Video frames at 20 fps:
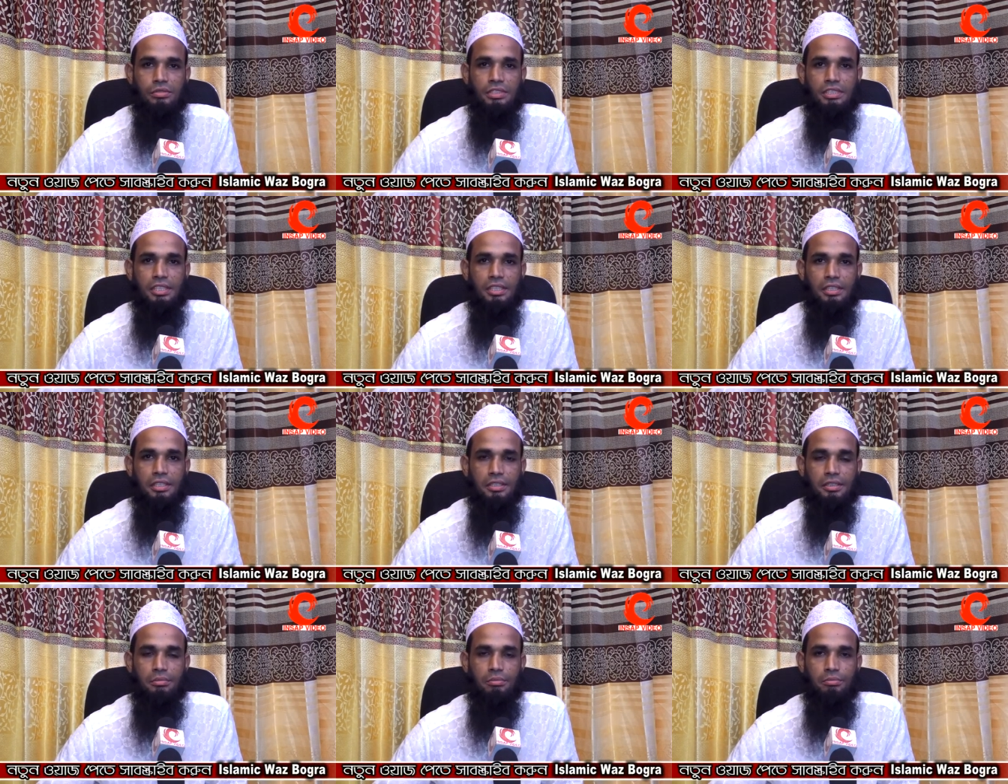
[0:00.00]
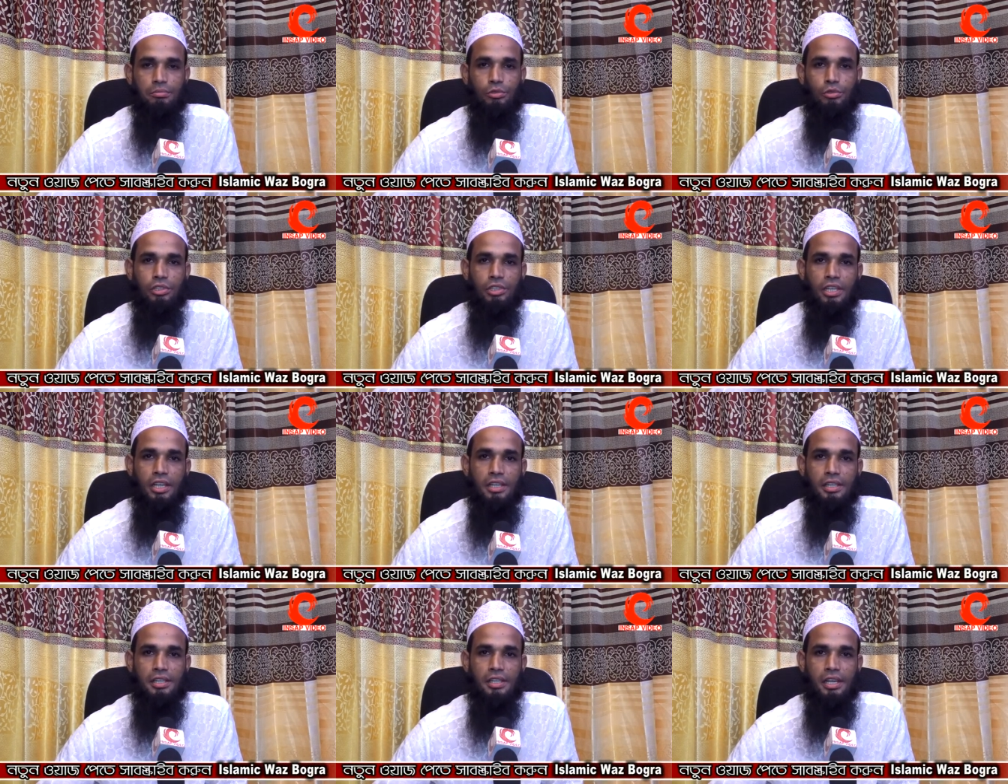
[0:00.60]
যে
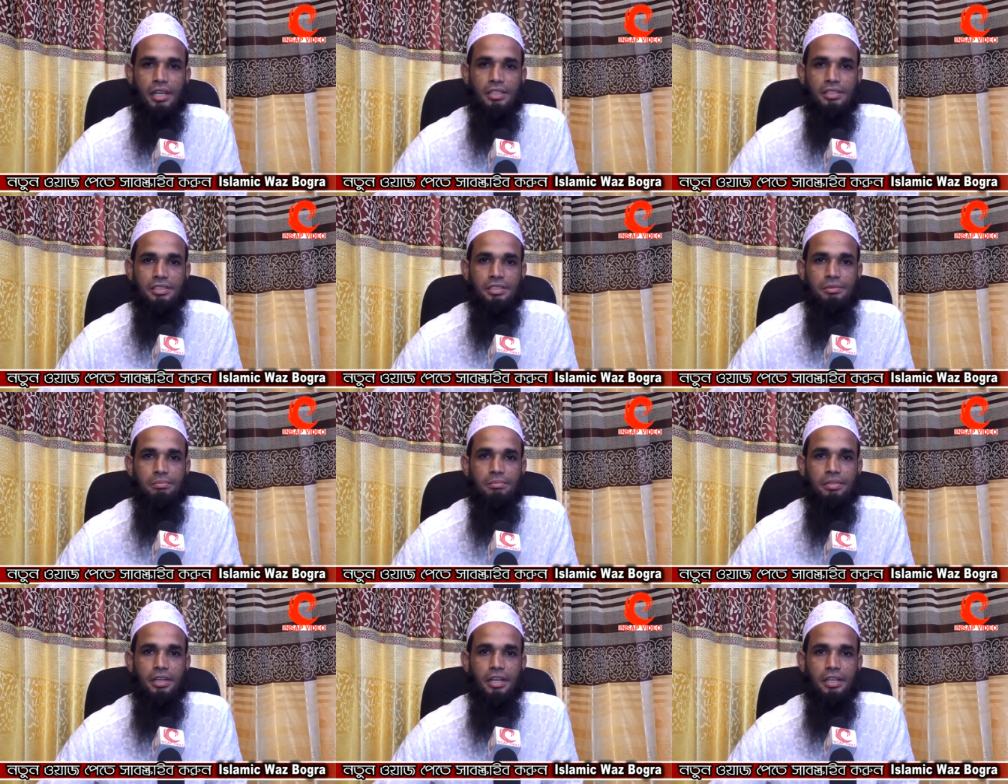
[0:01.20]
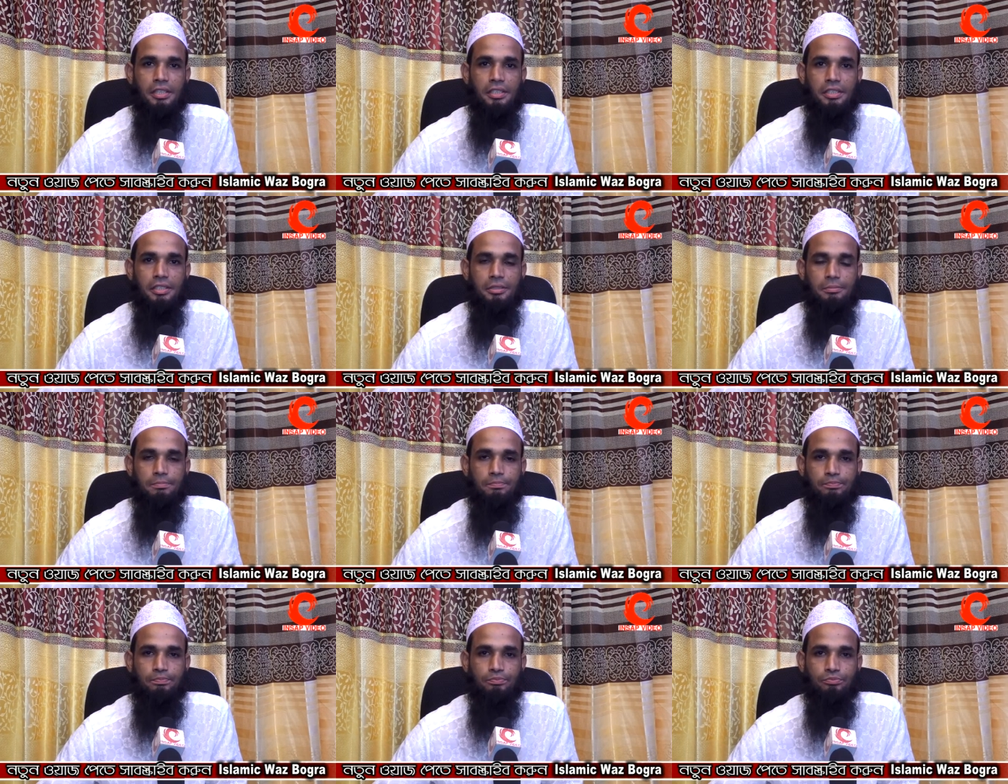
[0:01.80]
মোল্লা নাজিম ভাই
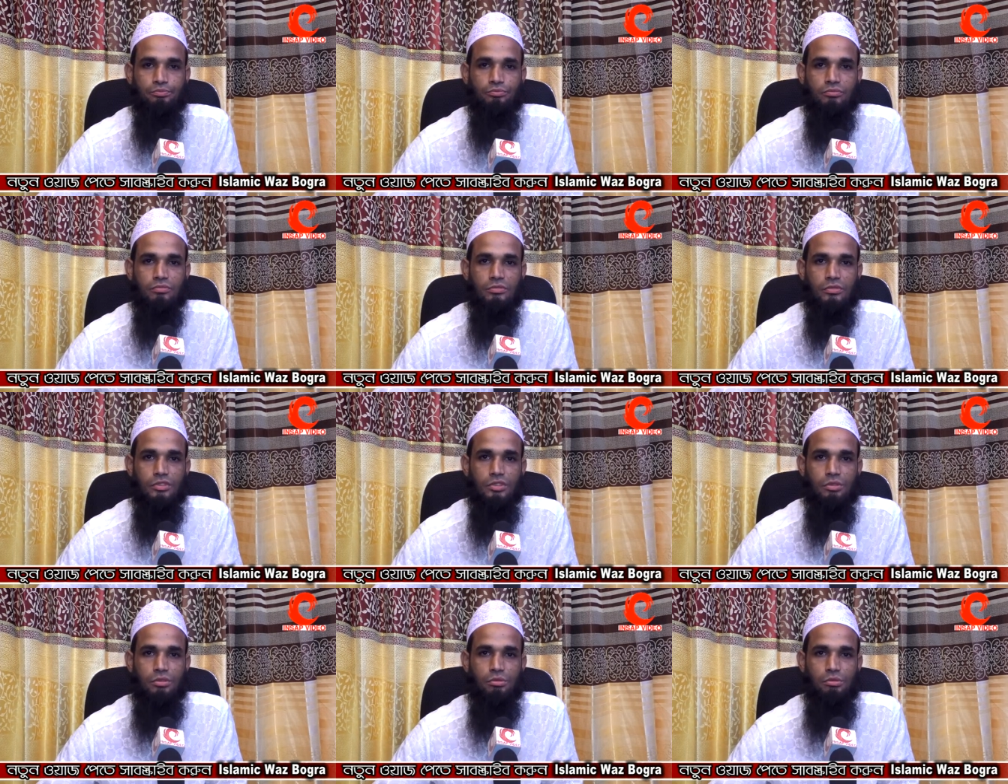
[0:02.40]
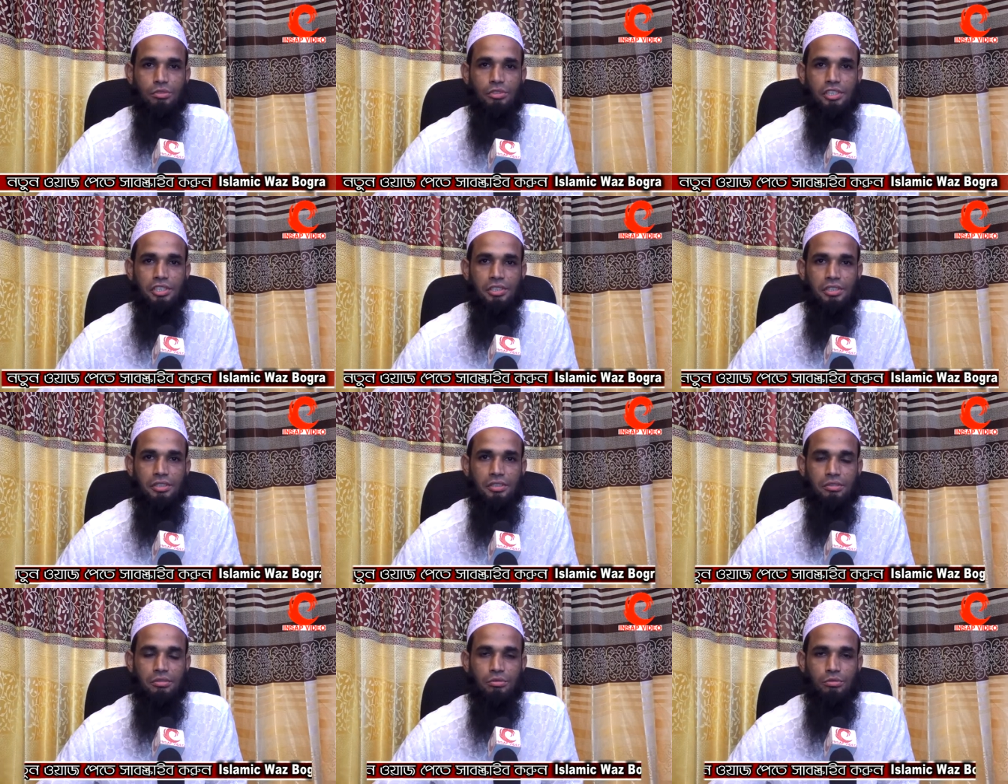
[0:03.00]
উনি
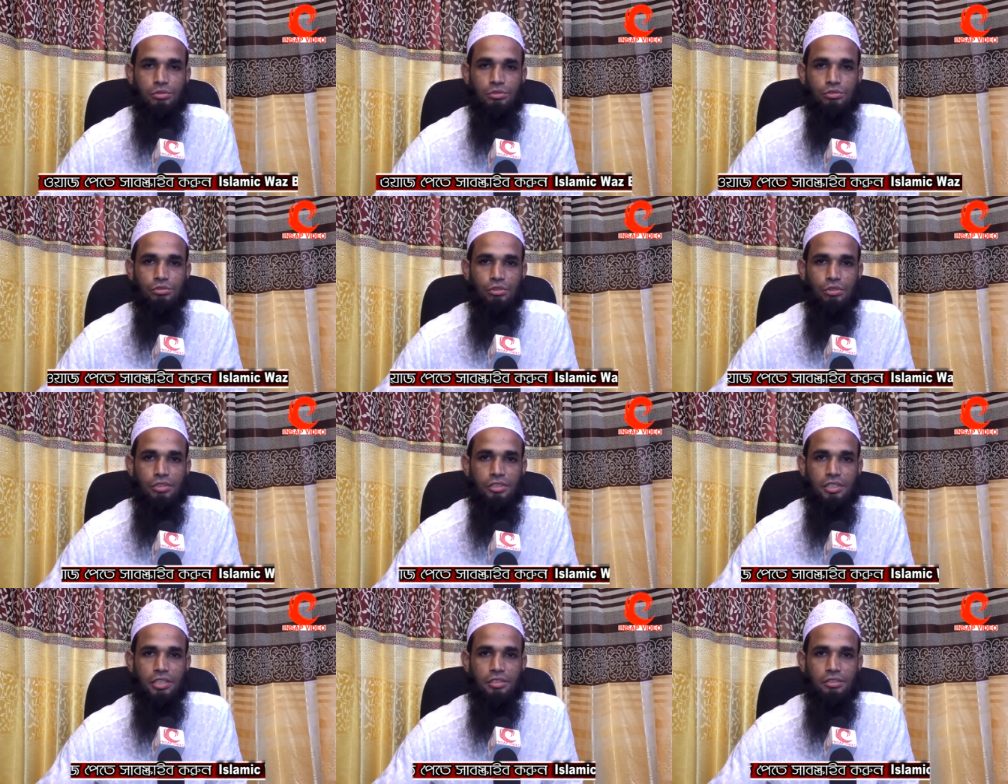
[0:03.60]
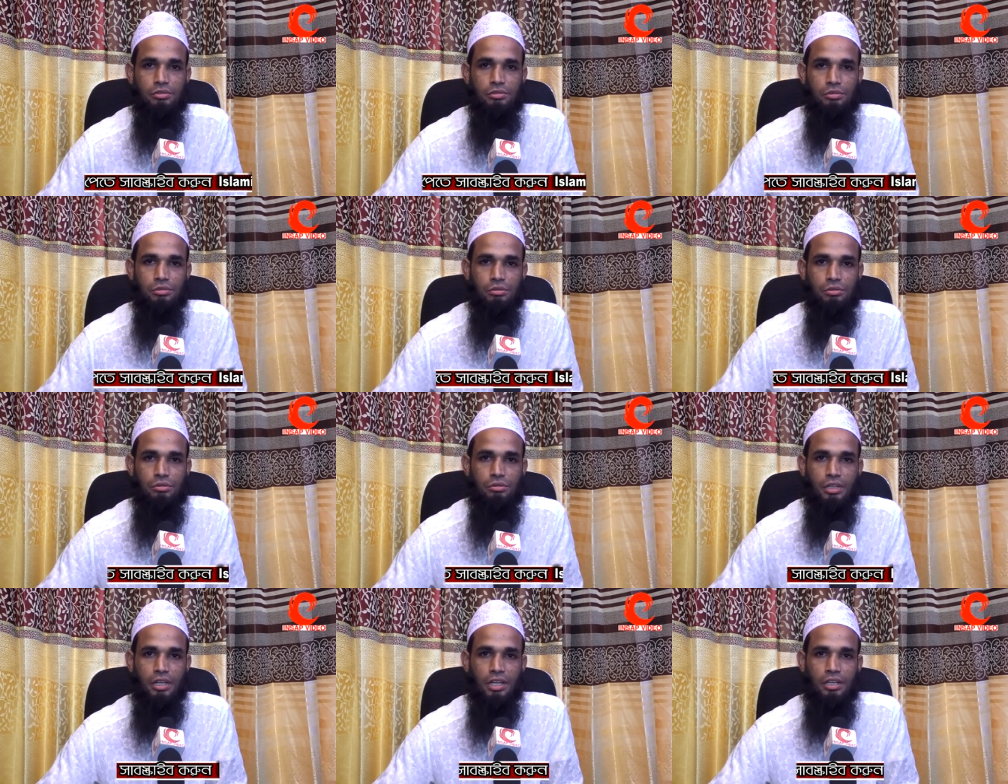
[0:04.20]
উজু সংক্রান্ত
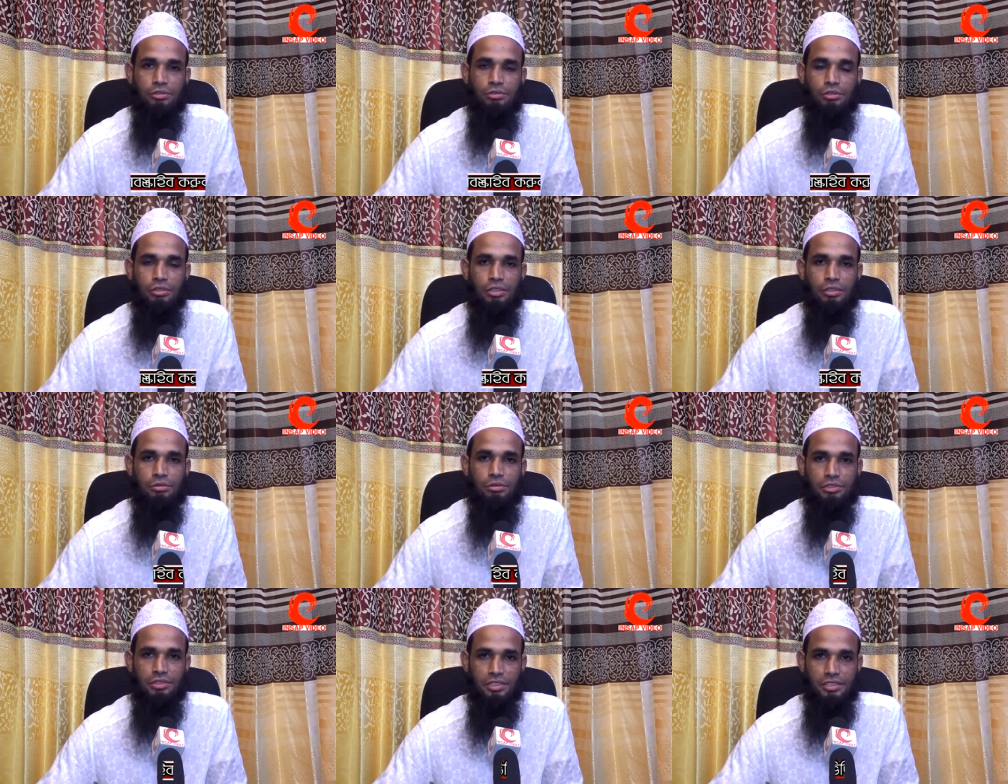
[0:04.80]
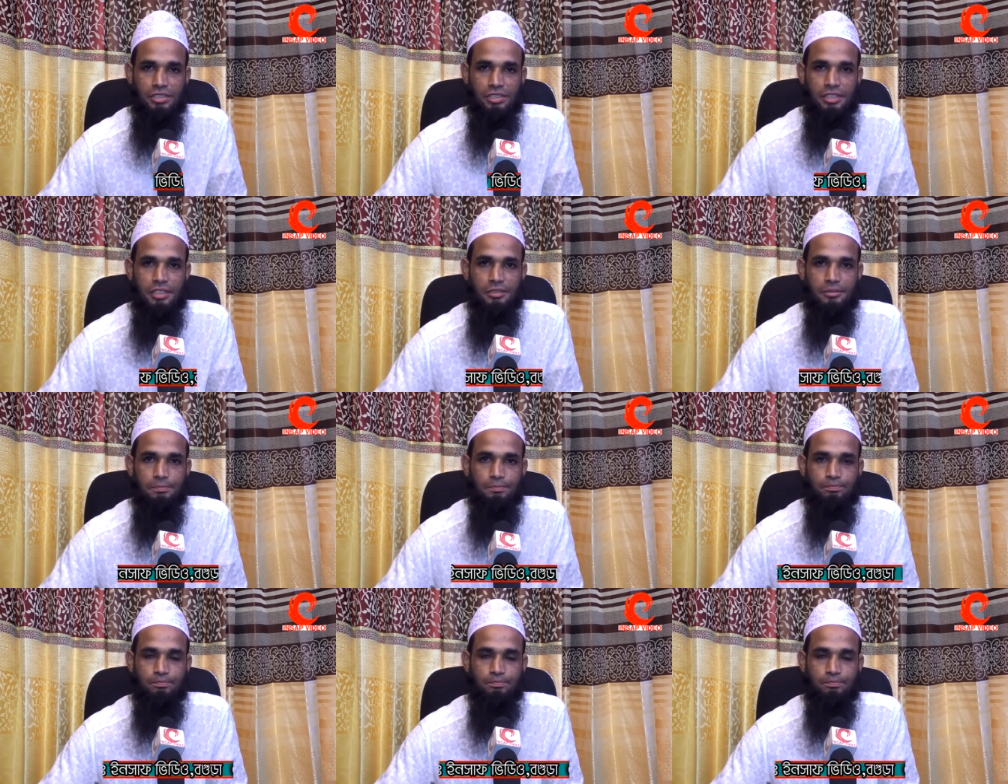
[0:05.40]
আলোচনা করতেছিলেন